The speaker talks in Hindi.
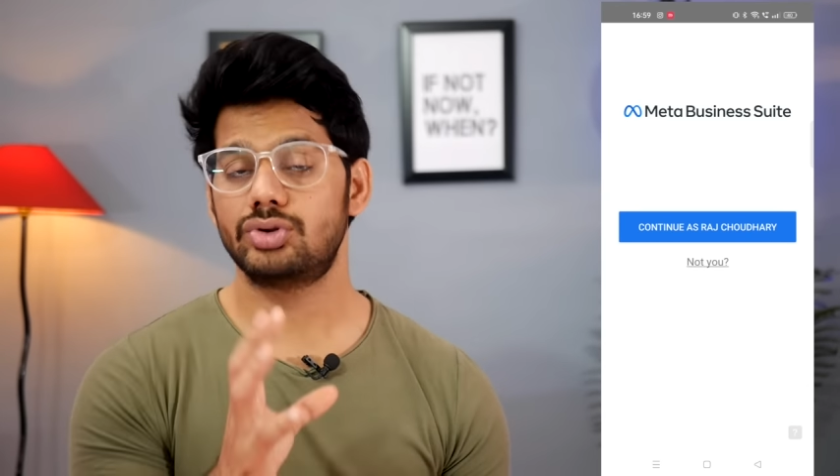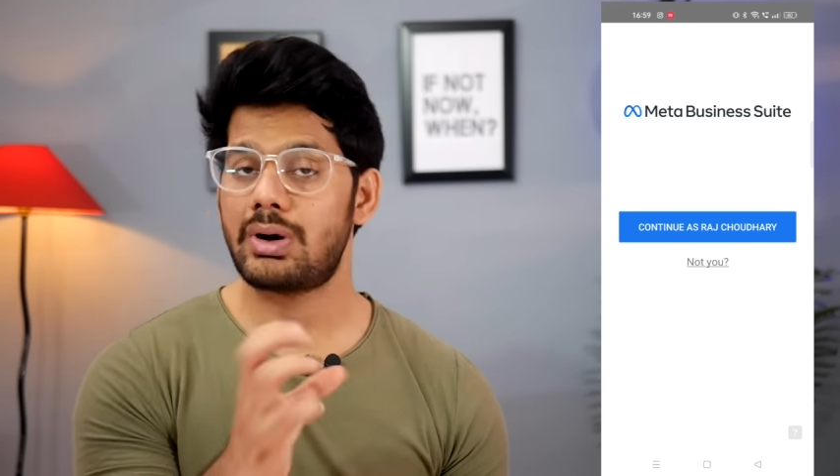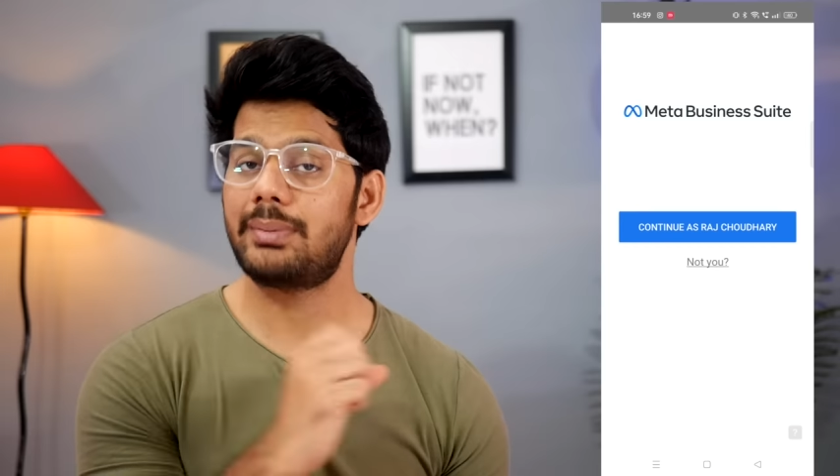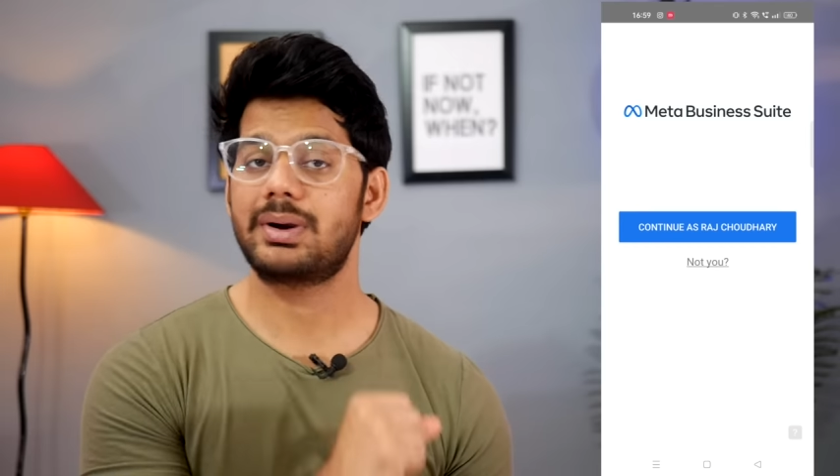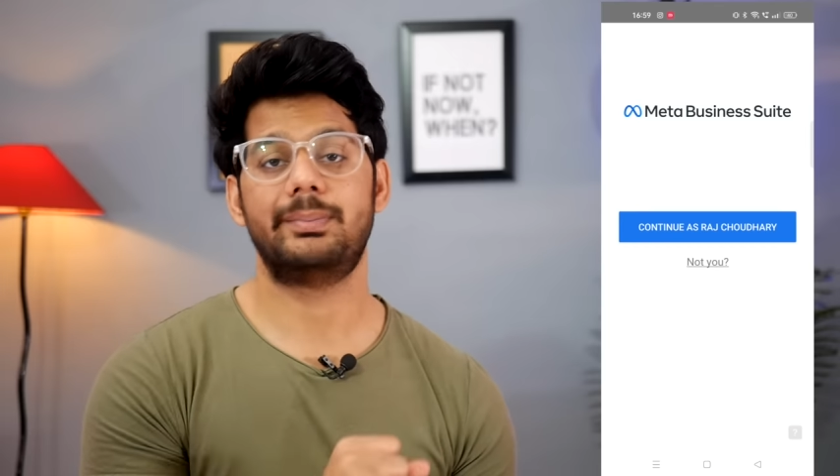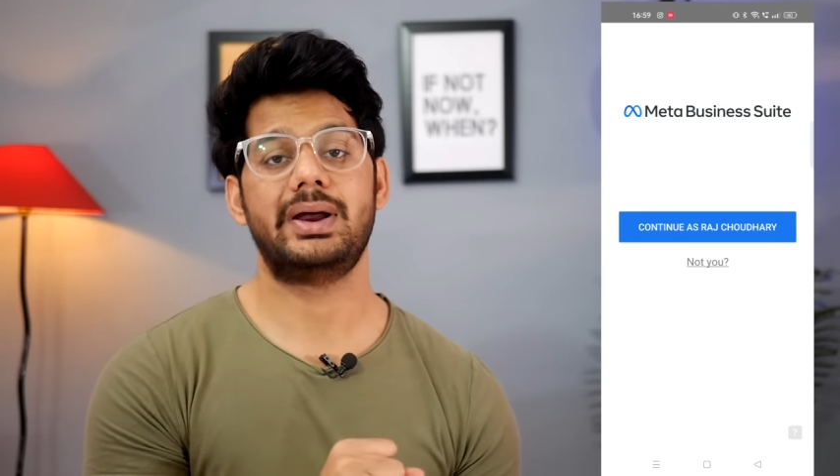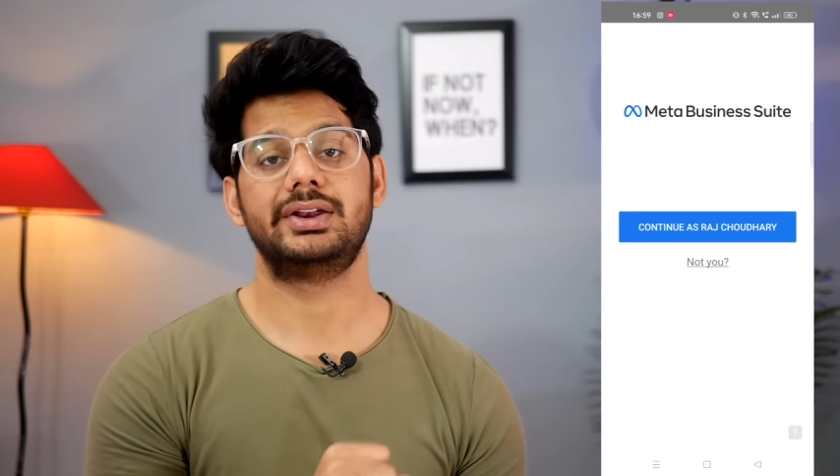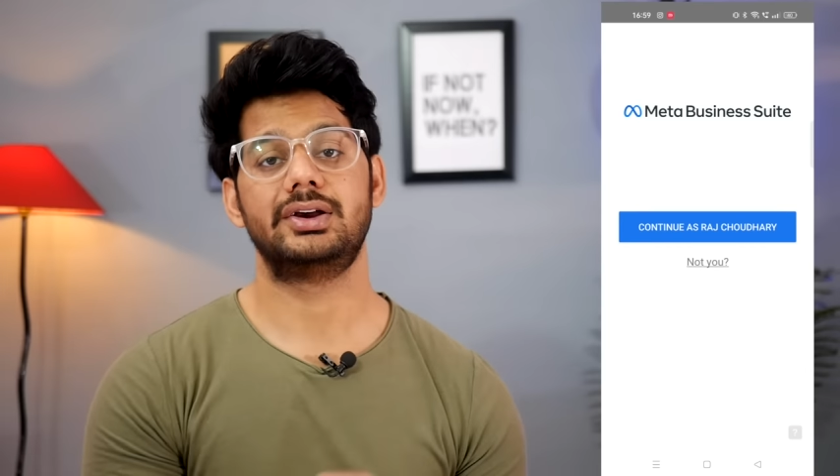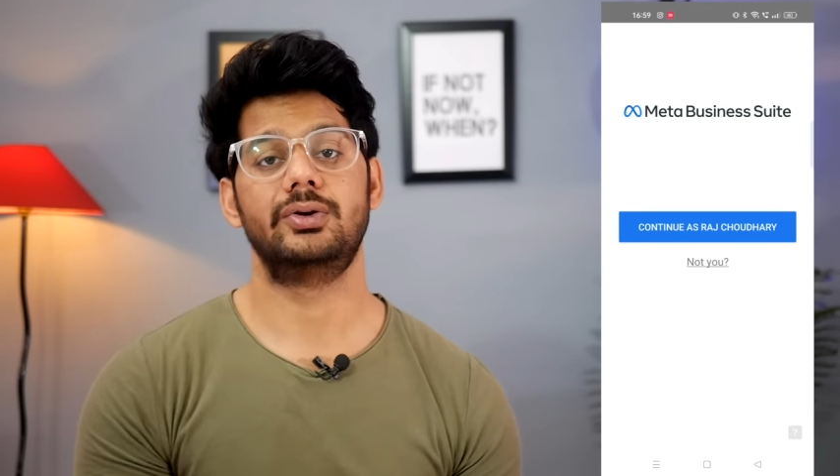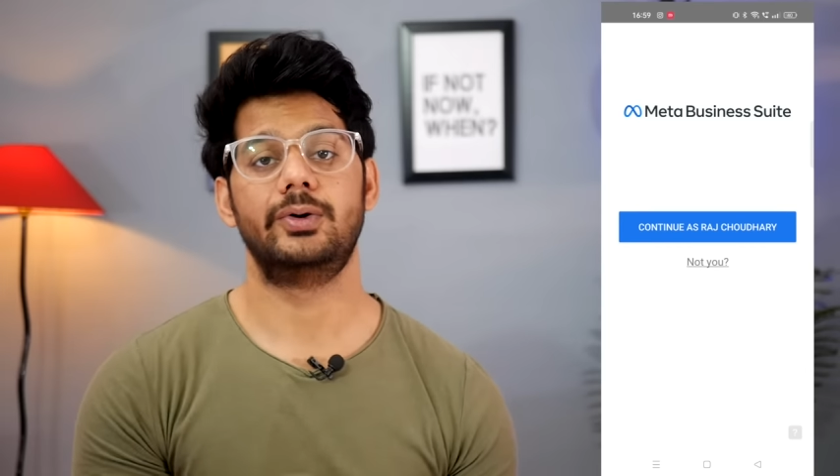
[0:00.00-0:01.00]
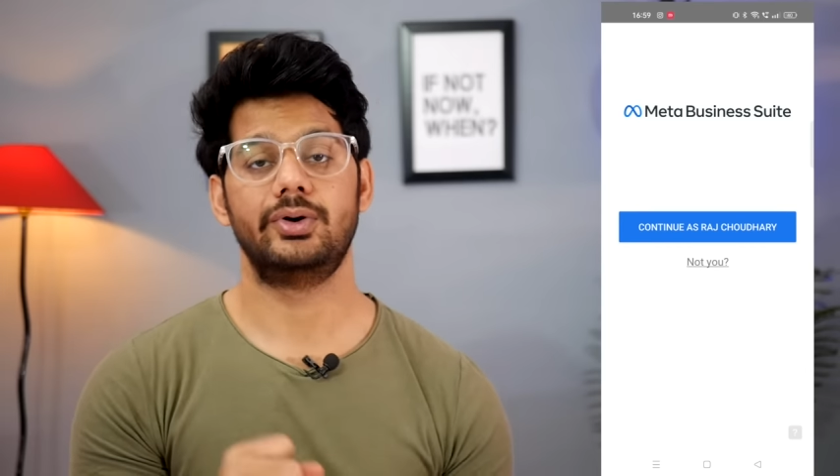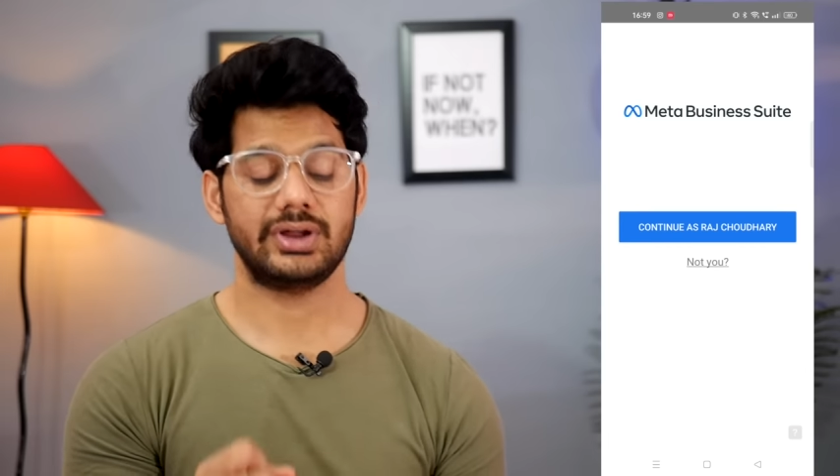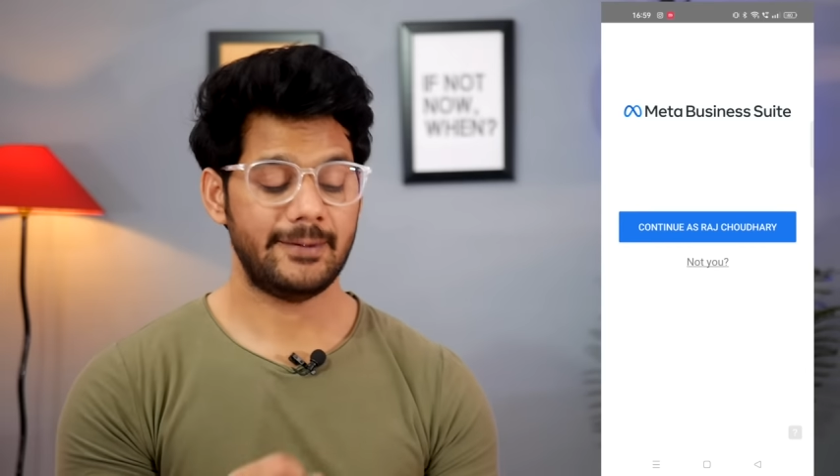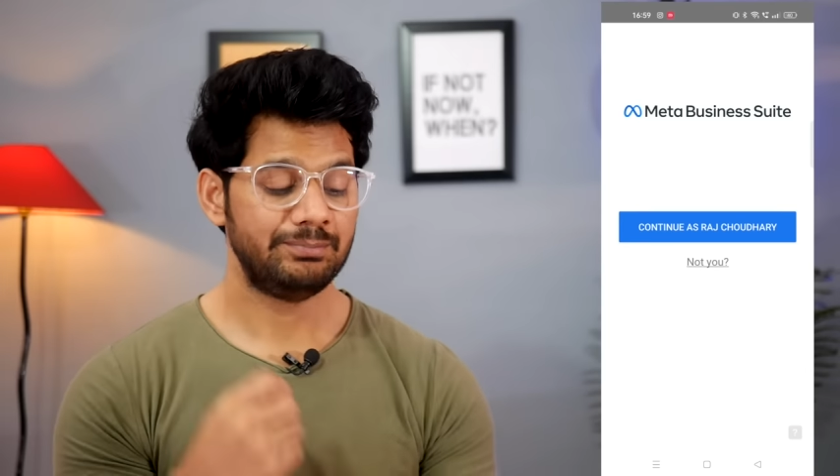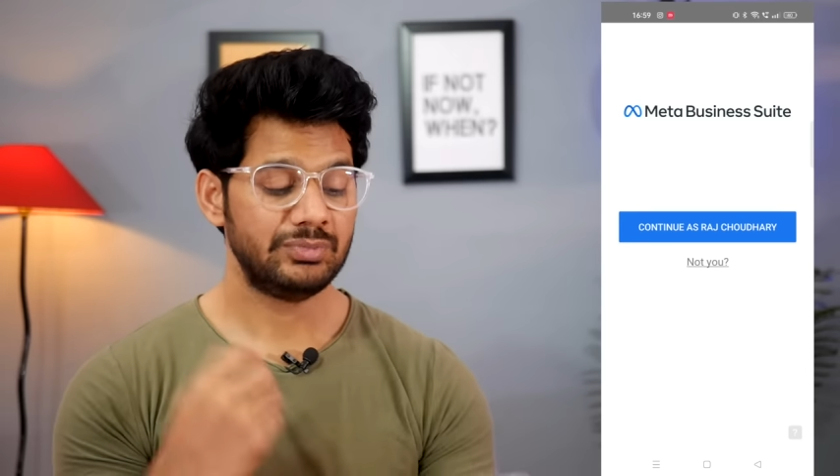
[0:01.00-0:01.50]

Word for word: तो आप कंबाइन कर लो ओके